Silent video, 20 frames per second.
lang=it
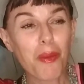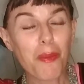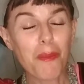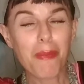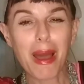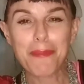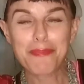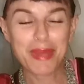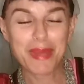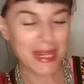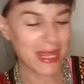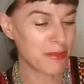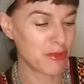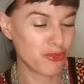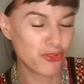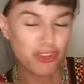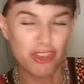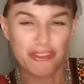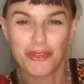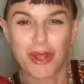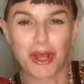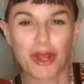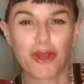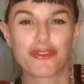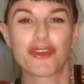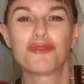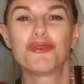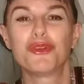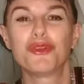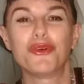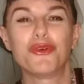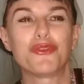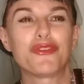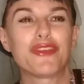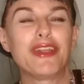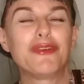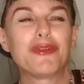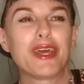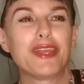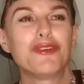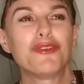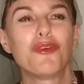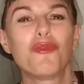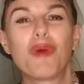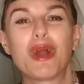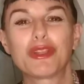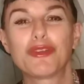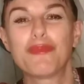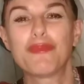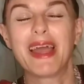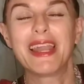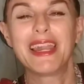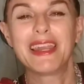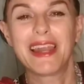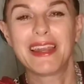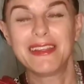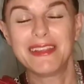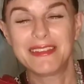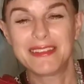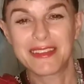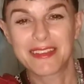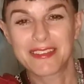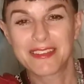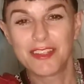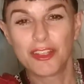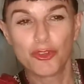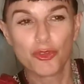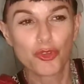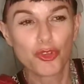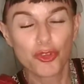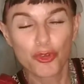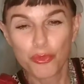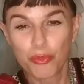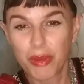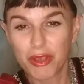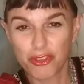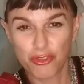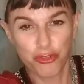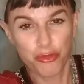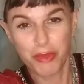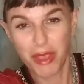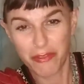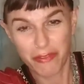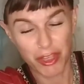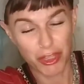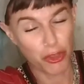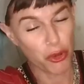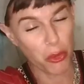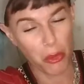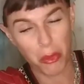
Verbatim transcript: Ma perché mi è successa una cosa curiosa? Allora, io non guardo mai le analytics di YouTube sui miei video,